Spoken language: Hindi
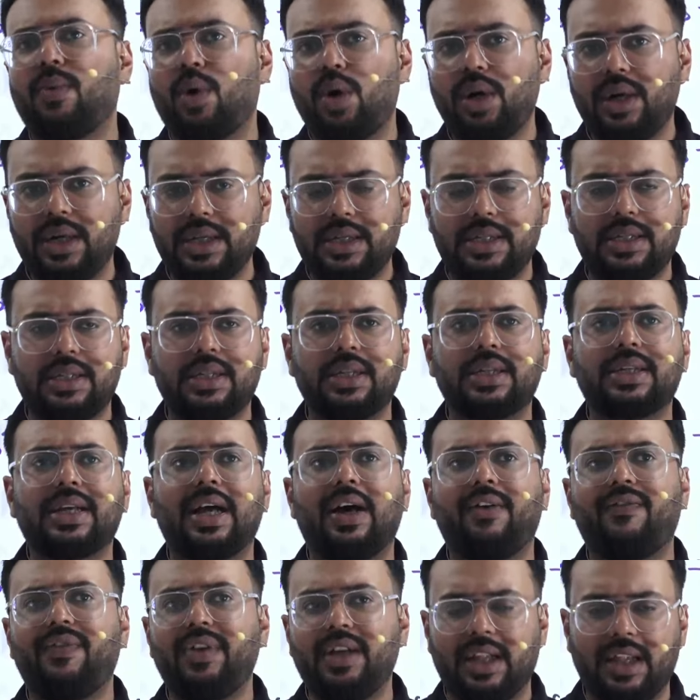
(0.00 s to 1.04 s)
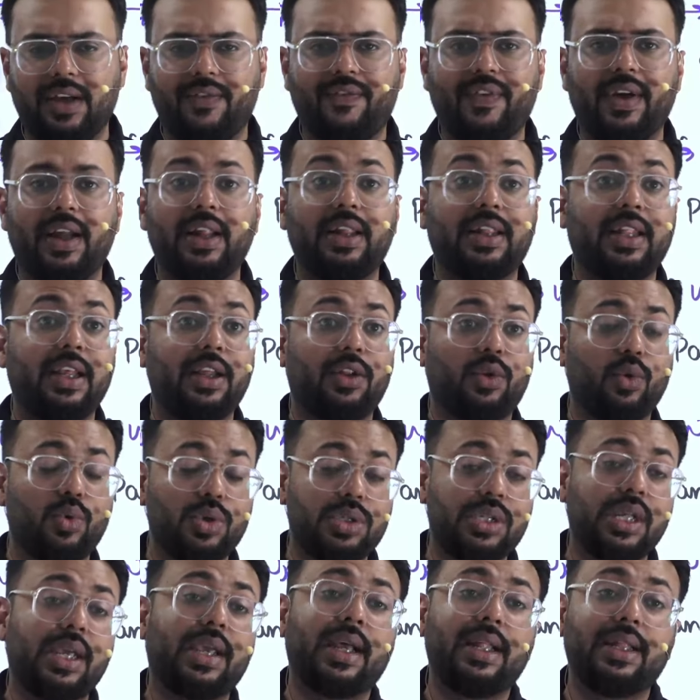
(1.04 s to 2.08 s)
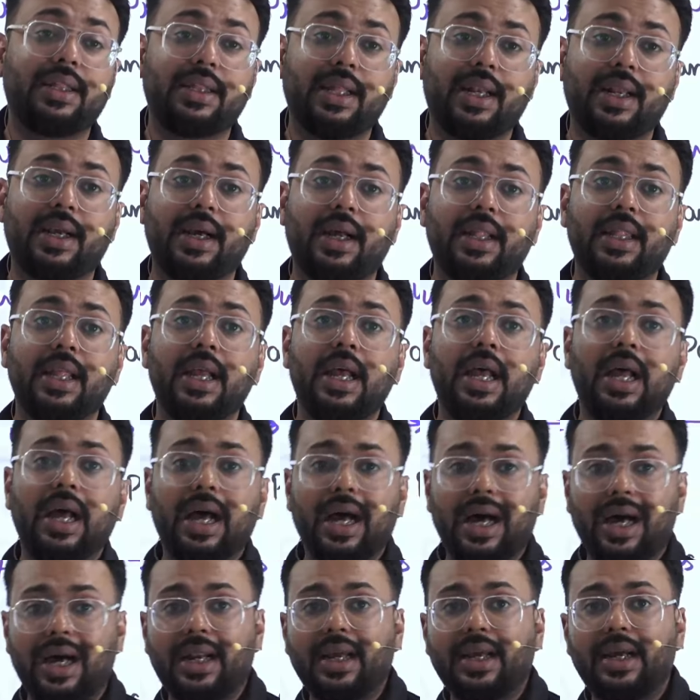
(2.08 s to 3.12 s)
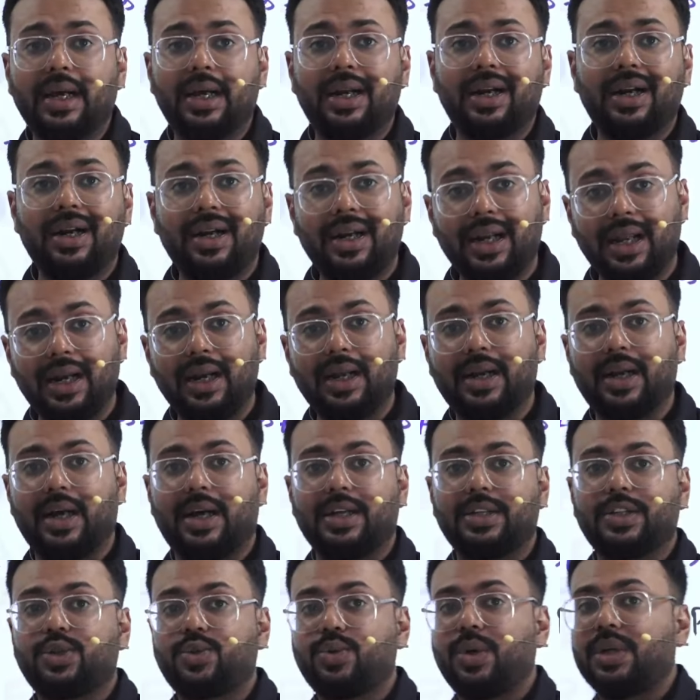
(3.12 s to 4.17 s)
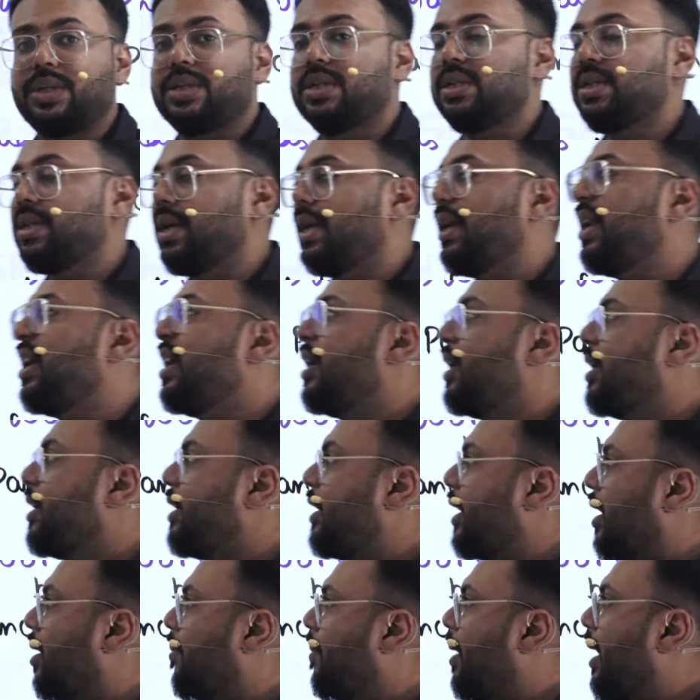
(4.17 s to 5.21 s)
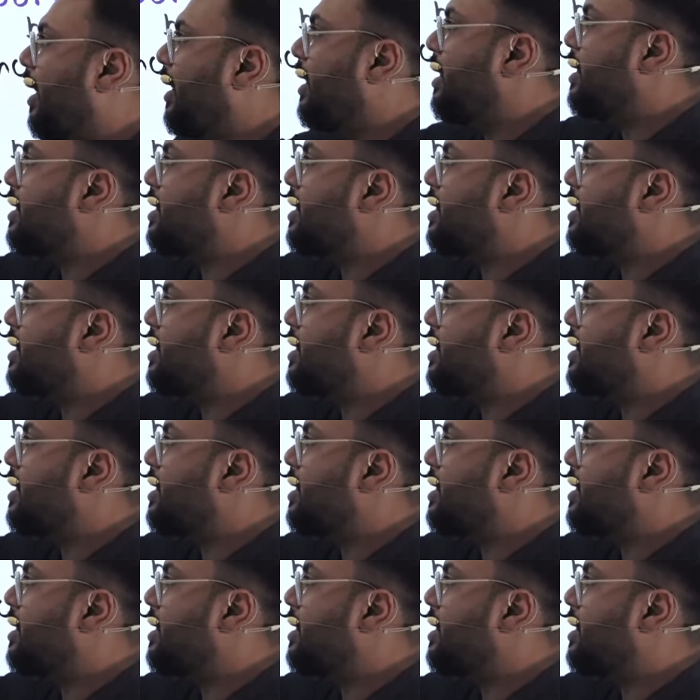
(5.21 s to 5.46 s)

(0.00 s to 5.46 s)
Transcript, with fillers: बॉन्ड डिजीजेस काफ़ी ज़्यादा फैलते हैं तो उसी के अंतर्गत हर घर नल का स्वच्छ जल यह हमारी